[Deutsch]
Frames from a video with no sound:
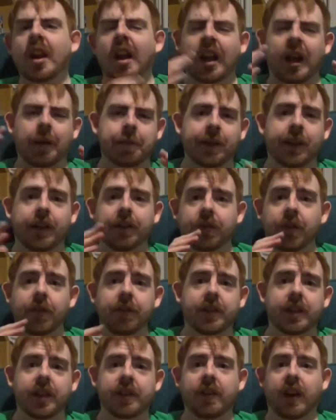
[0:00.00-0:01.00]
Kapitel
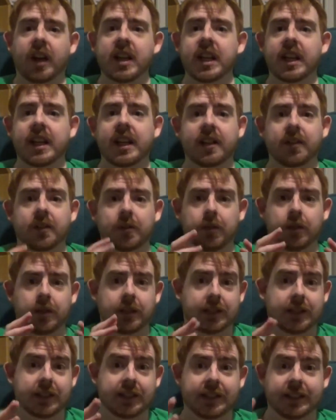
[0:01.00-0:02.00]
50 war ja eher so,
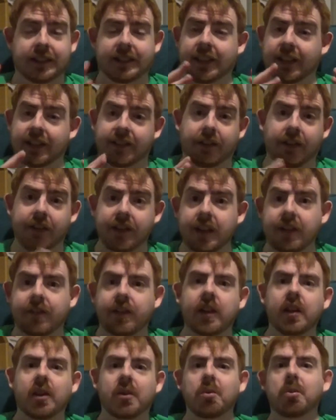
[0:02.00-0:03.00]
äh, das war nicht
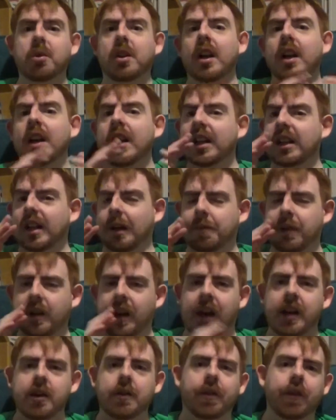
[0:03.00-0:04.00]
wirklich gut. Kapitel
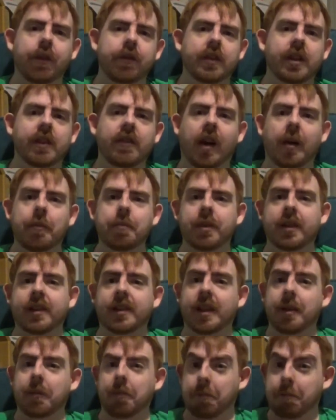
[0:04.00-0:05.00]
51 war ein
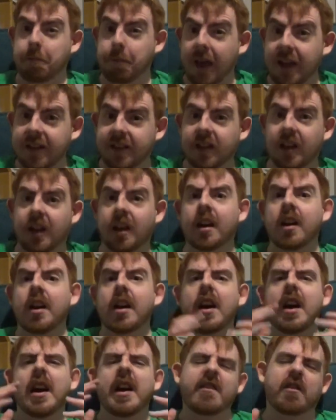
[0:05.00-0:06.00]
bisschen besser,
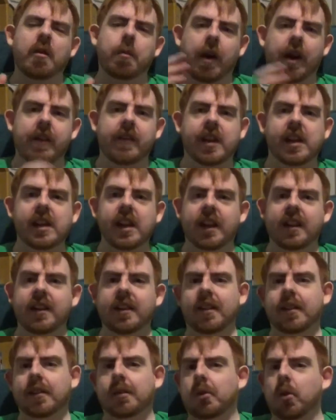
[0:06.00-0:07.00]
wobei wir hier
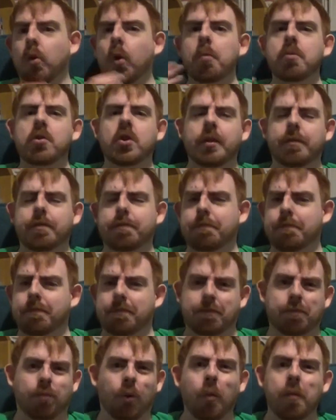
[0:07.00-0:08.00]
dieses komische
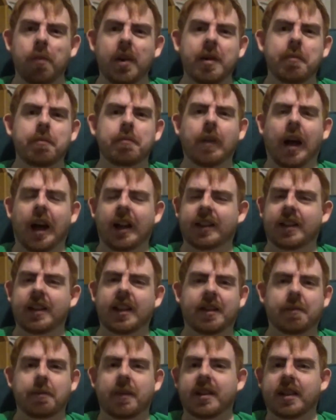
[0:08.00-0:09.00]
Problem hatten,
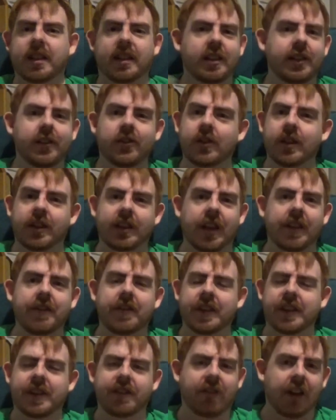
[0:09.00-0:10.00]
dass Masakichi jetzt
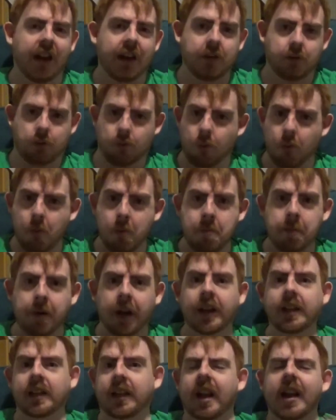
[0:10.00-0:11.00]
einfach die Wachen
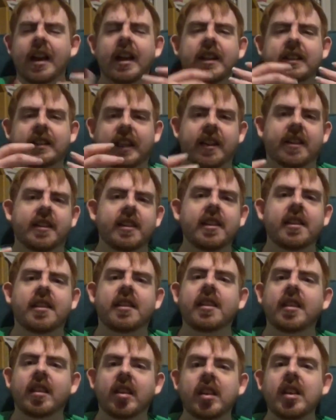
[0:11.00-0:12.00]
umbringt. Das sieht
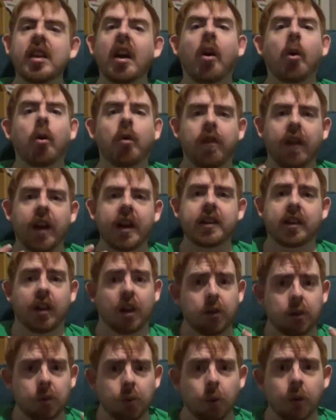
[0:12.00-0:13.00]
sich hier auch
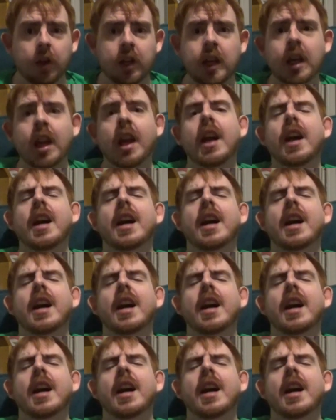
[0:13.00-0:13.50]
weiter durch.